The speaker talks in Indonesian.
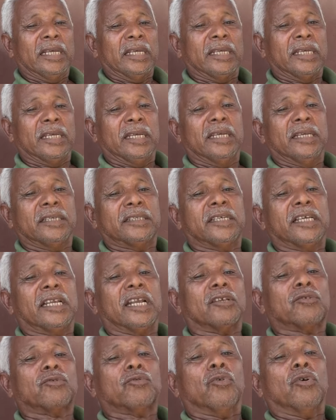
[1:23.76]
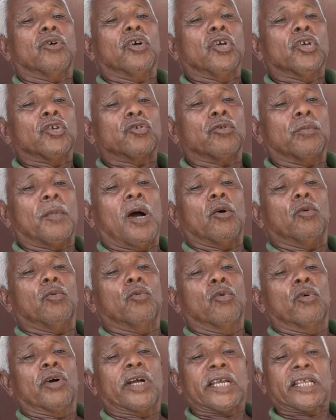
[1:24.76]
Eh. I sirat cuma
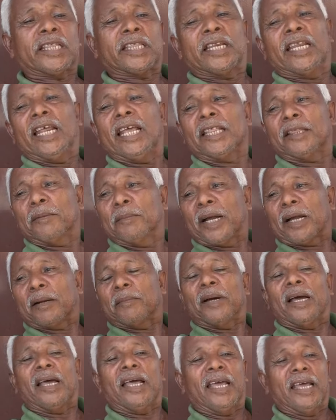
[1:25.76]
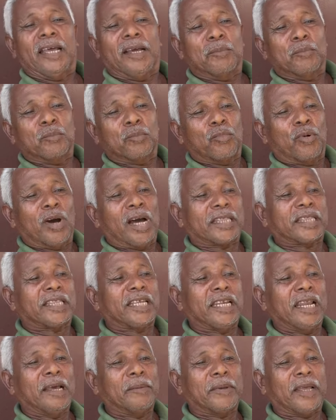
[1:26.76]
ungkit itu maka ba buat
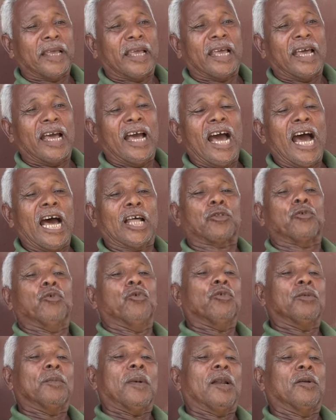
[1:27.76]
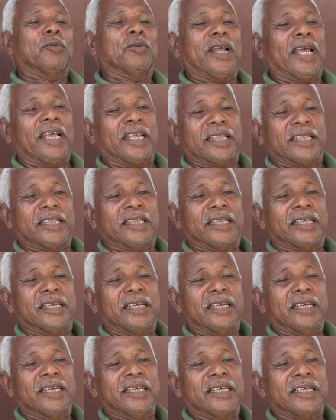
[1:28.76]
tidak be hatun malu deh.
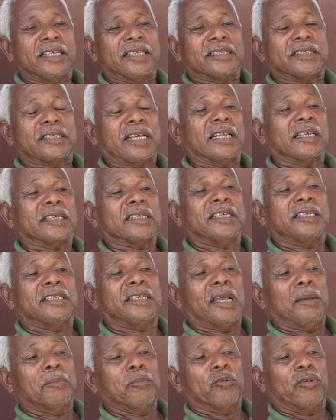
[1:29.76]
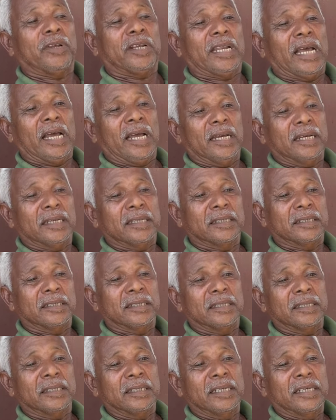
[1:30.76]
Salah exemplu ida.
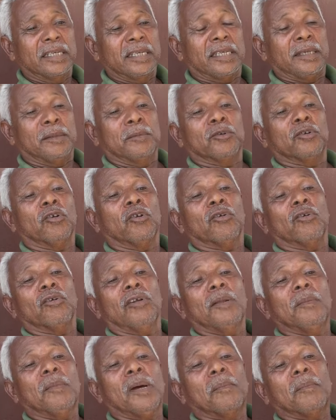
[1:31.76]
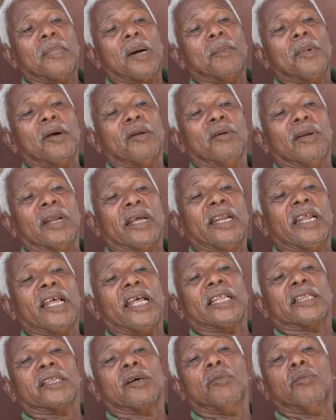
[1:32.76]
Imi lolo lima mbama lolo
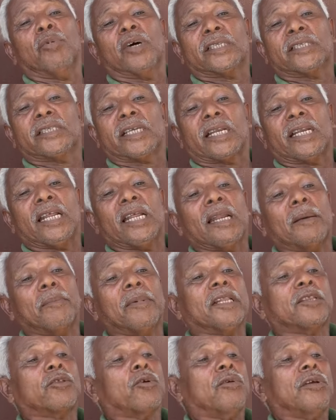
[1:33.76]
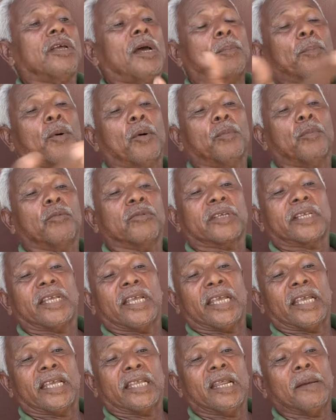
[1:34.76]
dia entau buat sirne label toh ya popu
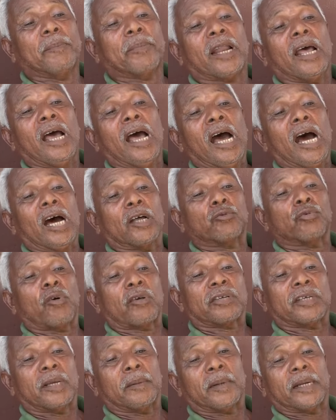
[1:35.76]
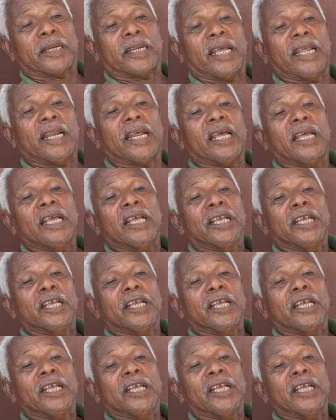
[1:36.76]
ki igne par atua has bandera